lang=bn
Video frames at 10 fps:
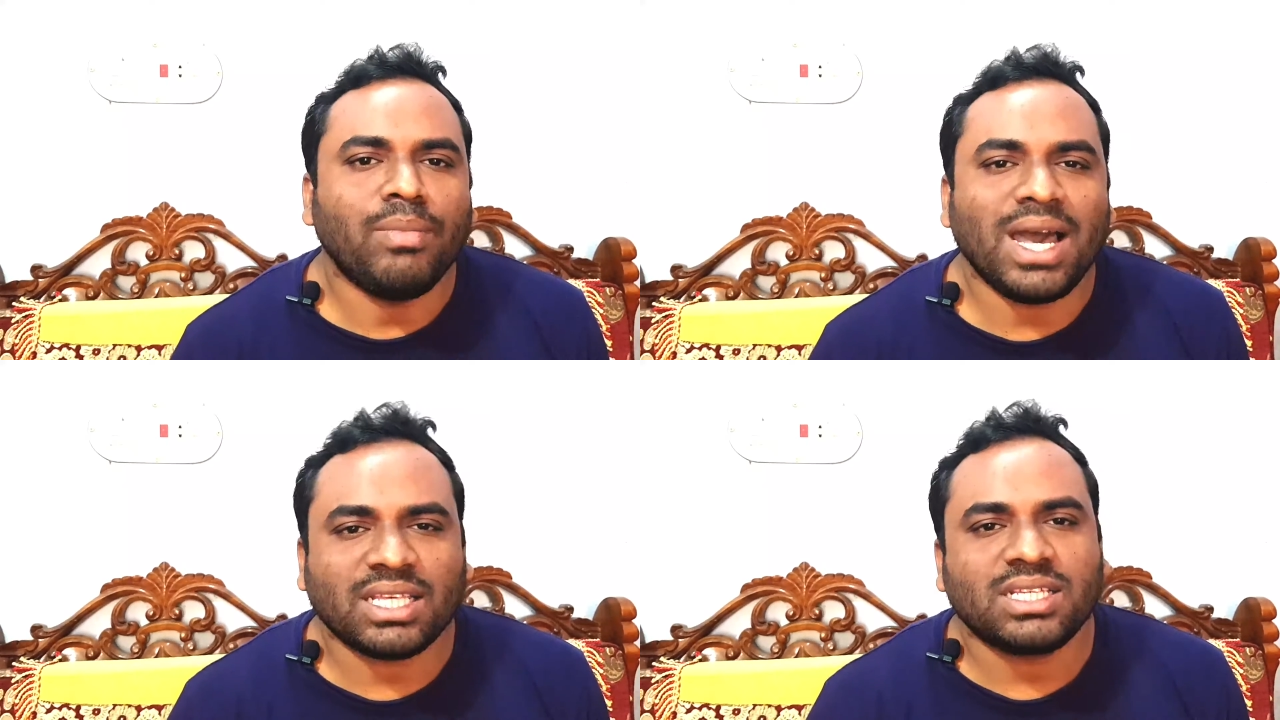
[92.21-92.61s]

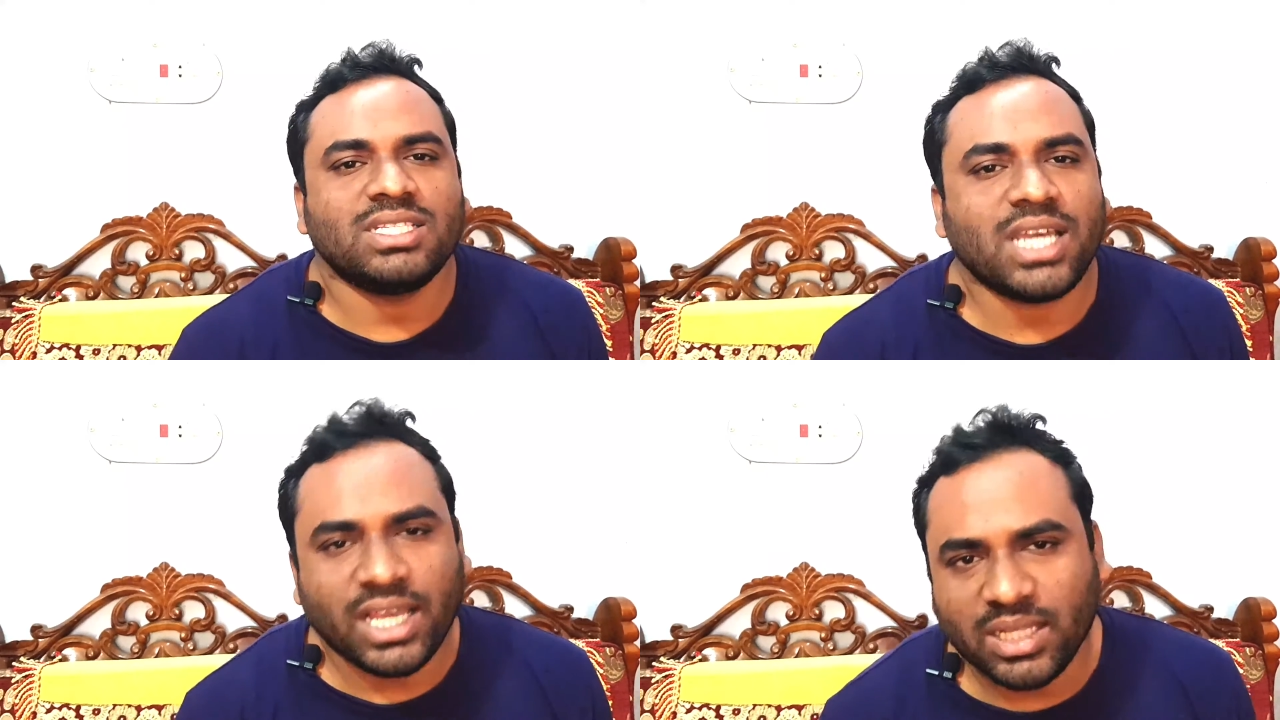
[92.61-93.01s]
মার্ক
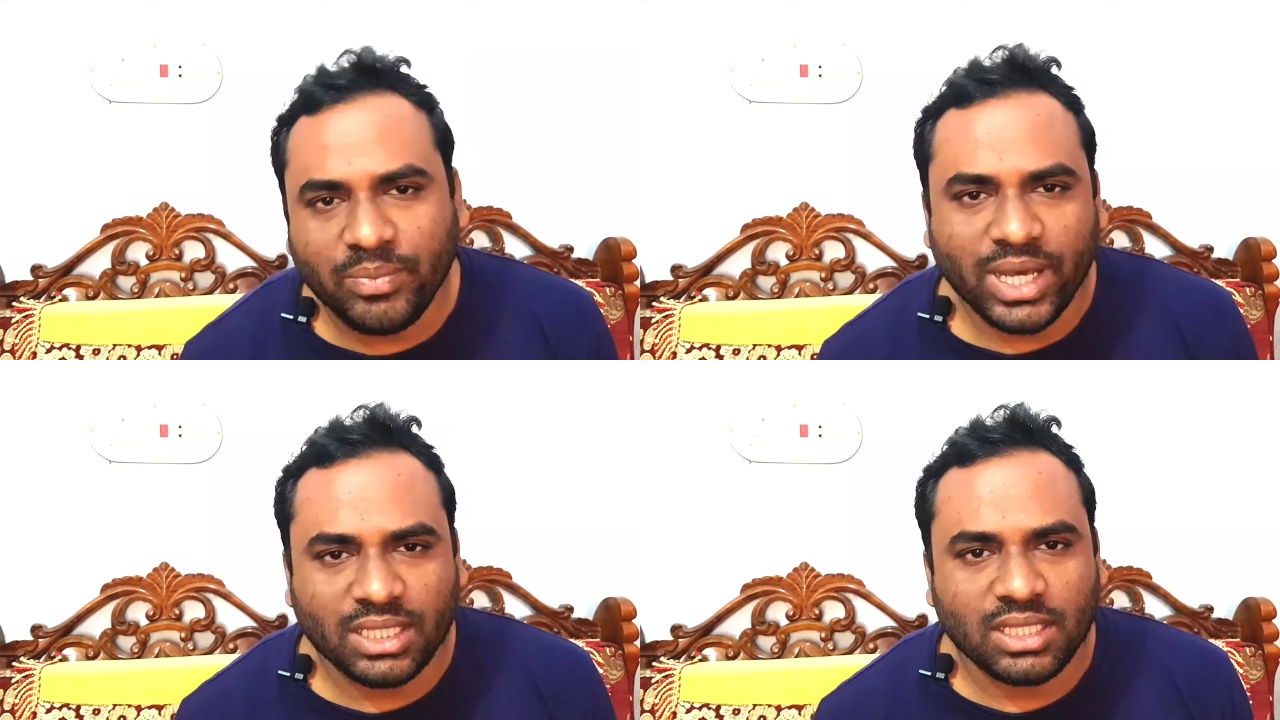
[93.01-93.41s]

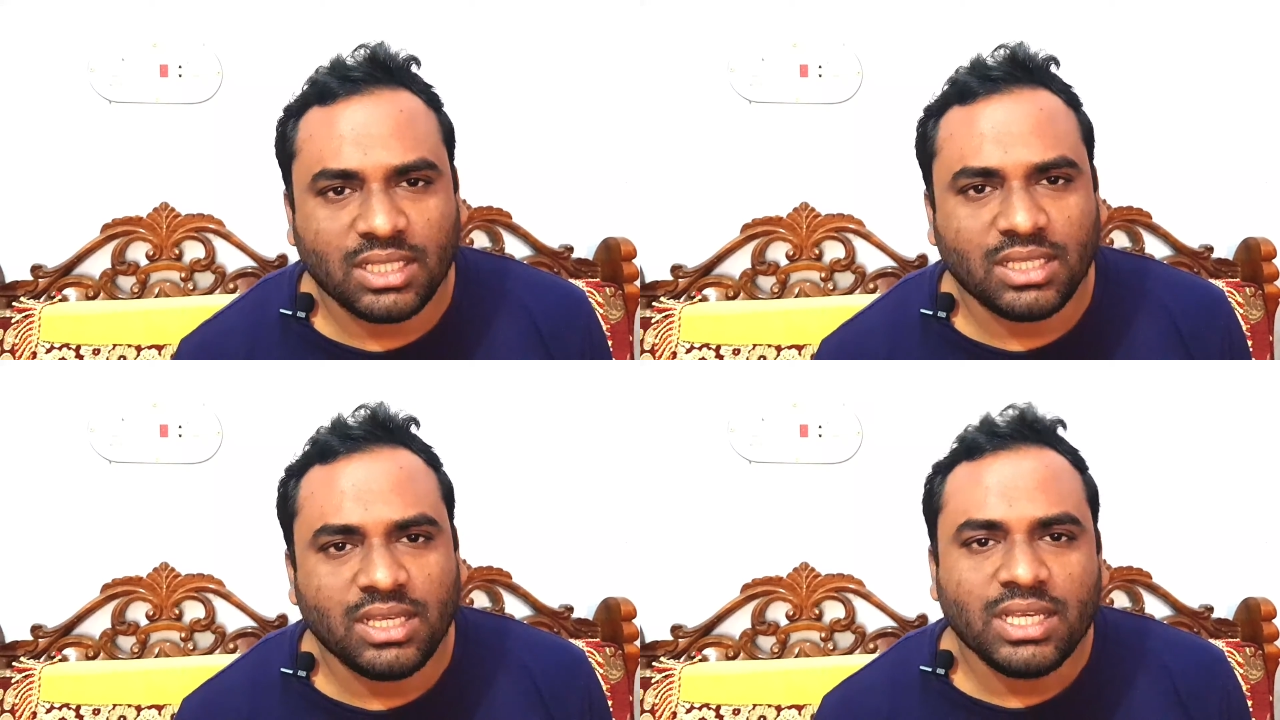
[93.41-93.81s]
জাকারবার্গ
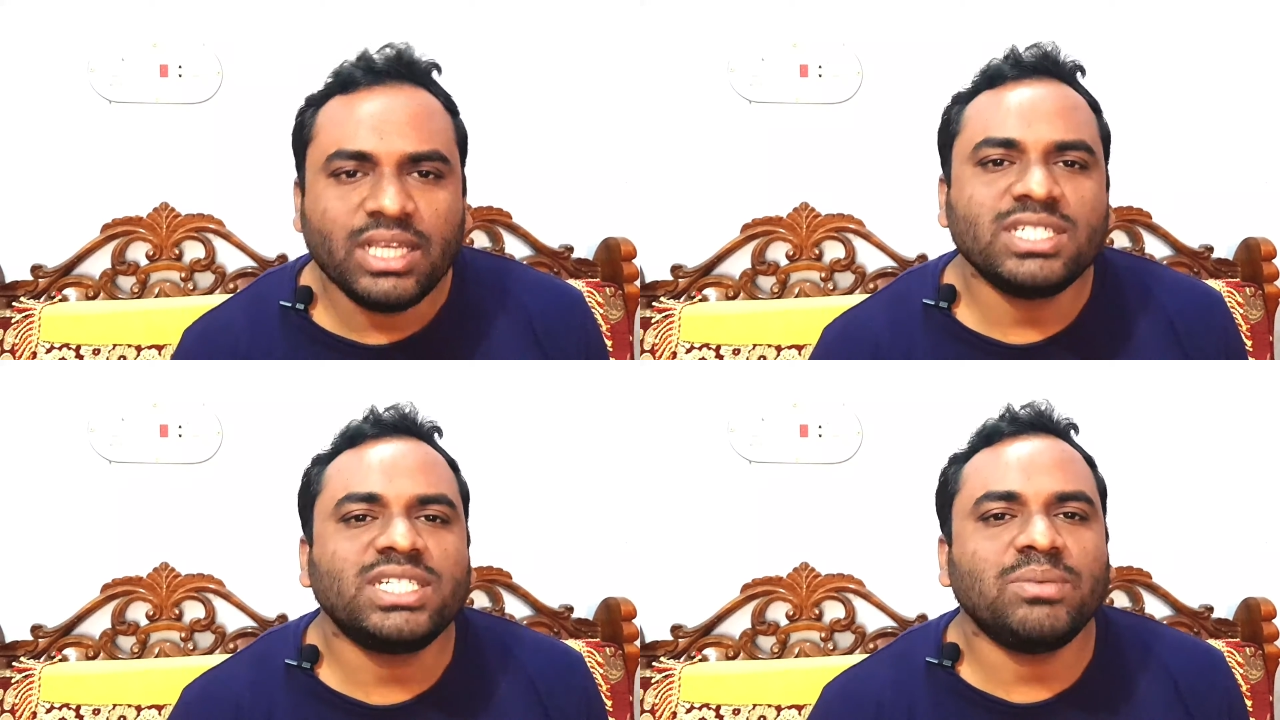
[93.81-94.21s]

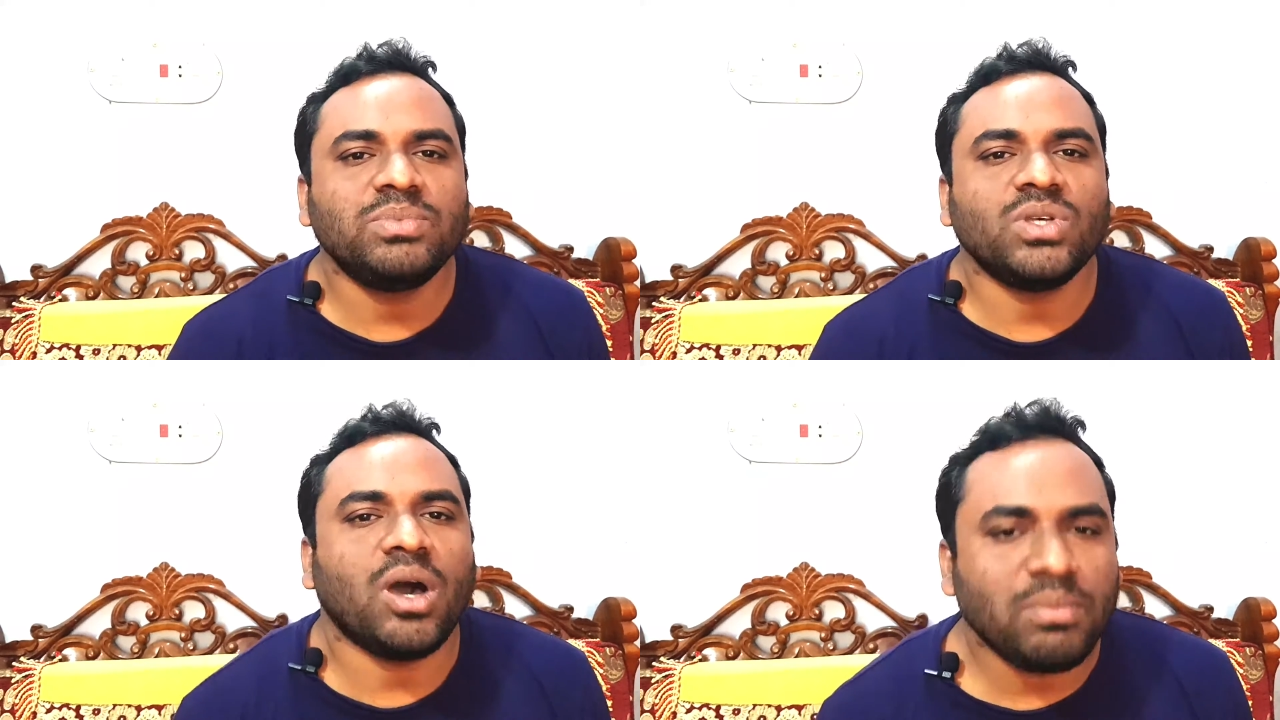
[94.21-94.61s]
স্টিভ
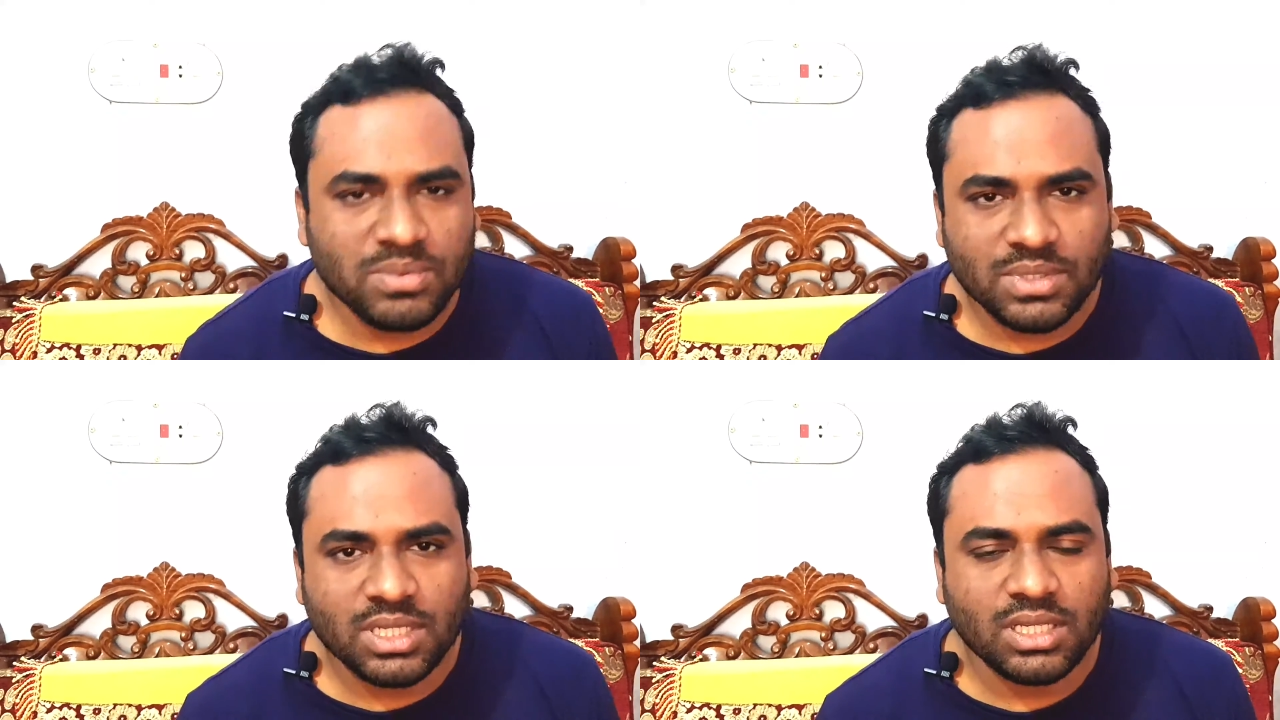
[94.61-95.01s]
জবস